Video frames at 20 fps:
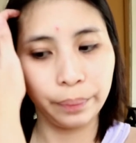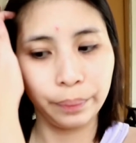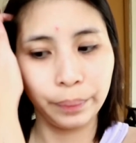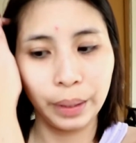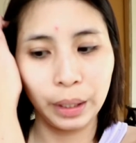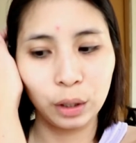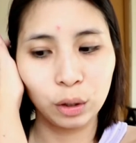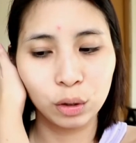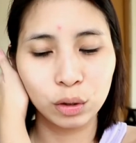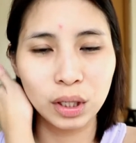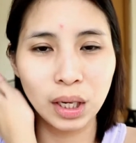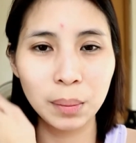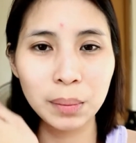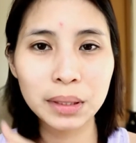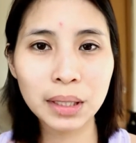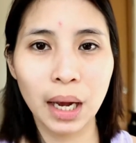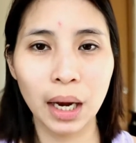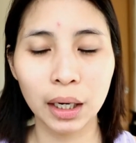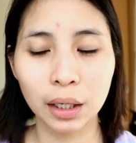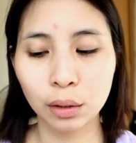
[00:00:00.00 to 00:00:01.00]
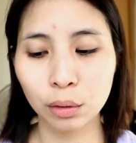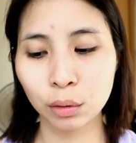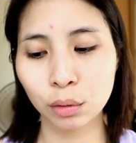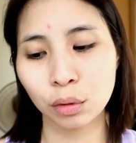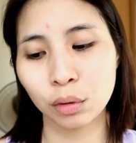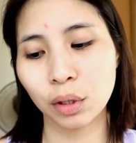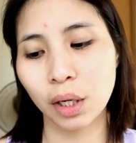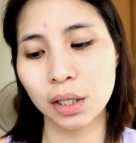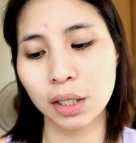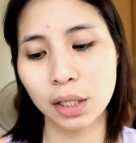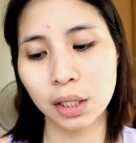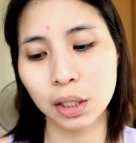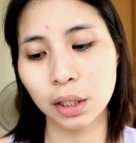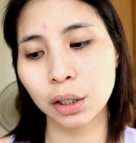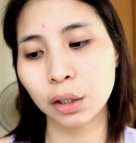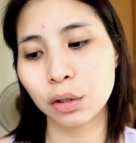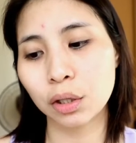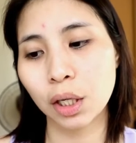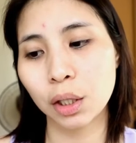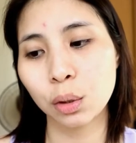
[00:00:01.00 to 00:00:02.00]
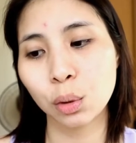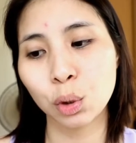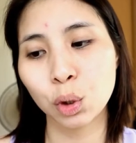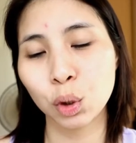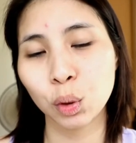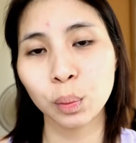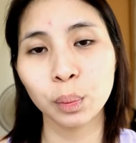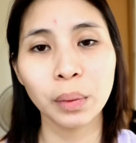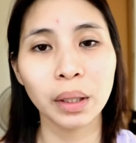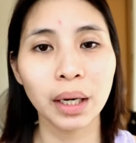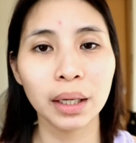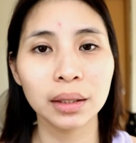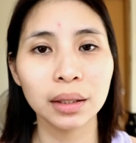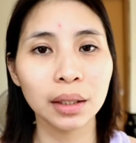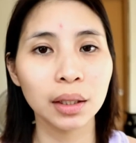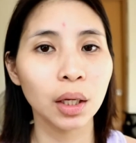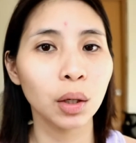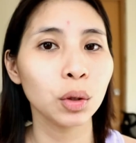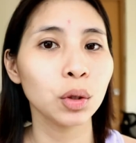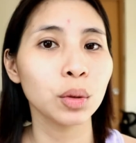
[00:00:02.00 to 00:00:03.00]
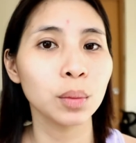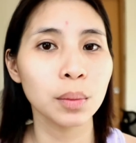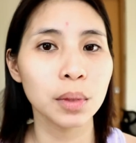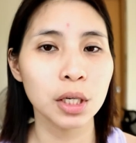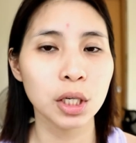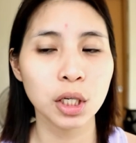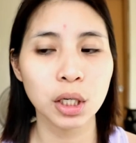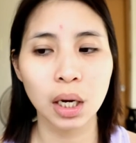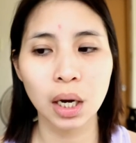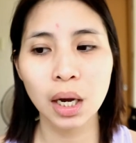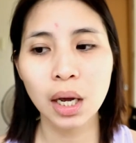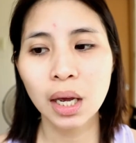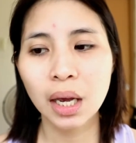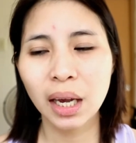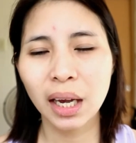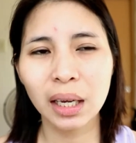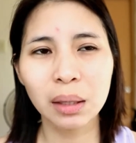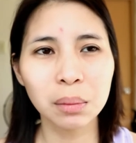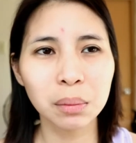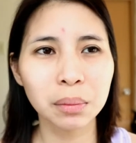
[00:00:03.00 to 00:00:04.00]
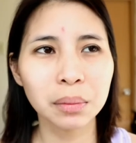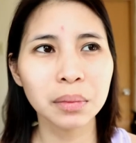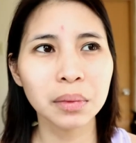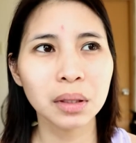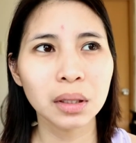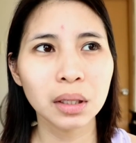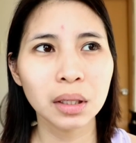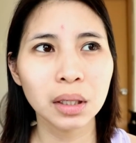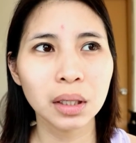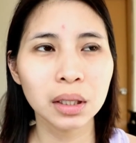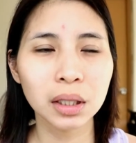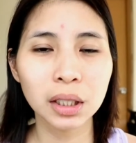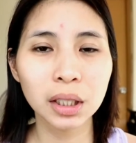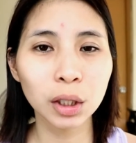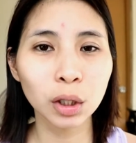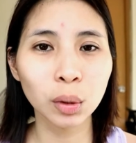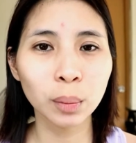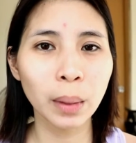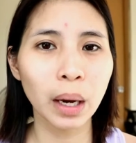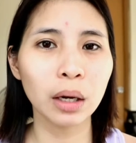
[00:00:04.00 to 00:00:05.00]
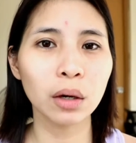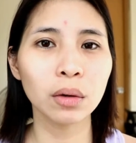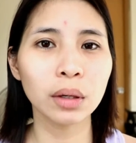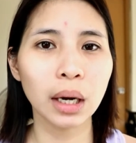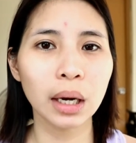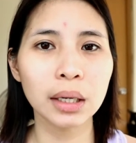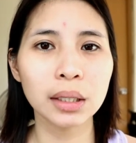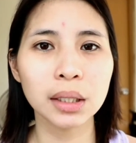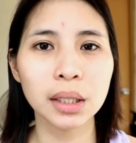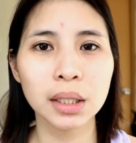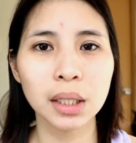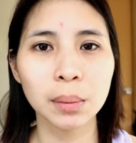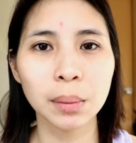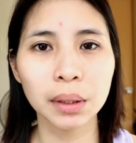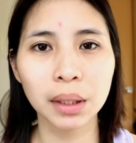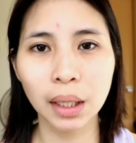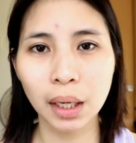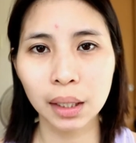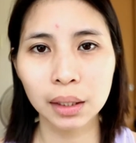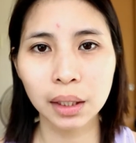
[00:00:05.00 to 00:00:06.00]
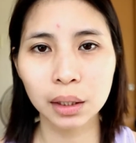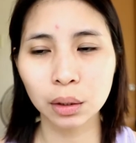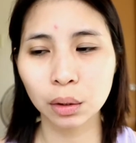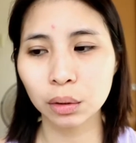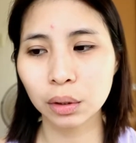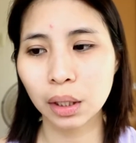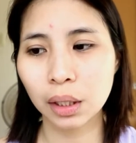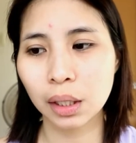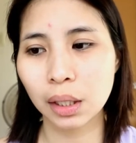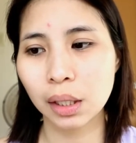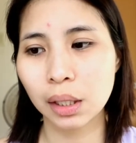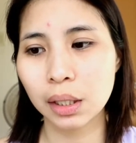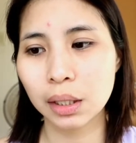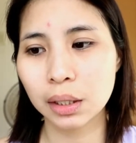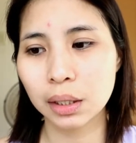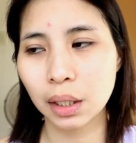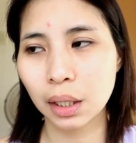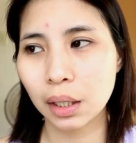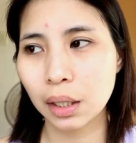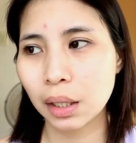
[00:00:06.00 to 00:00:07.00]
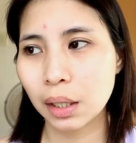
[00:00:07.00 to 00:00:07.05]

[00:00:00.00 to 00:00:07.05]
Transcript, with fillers: Pero sabi sa akin nung kasistor ko sa YouTube, maganda daw yung Misha. And hindi na to bago guys kasi matagal na tong na-release.